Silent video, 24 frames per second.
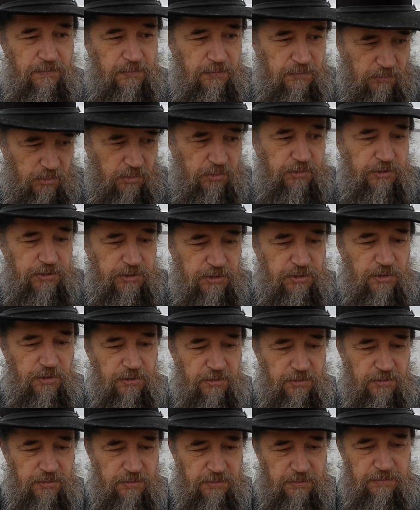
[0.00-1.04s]
Ну,
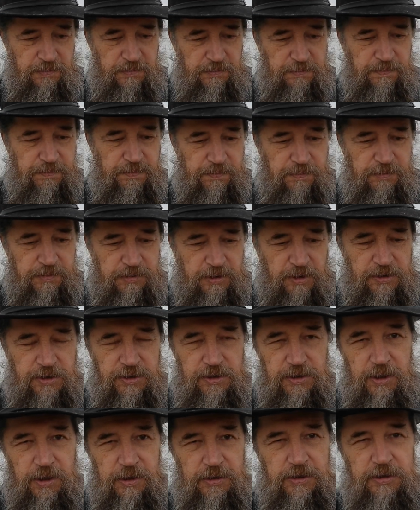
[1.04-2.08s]
еще э, точнее,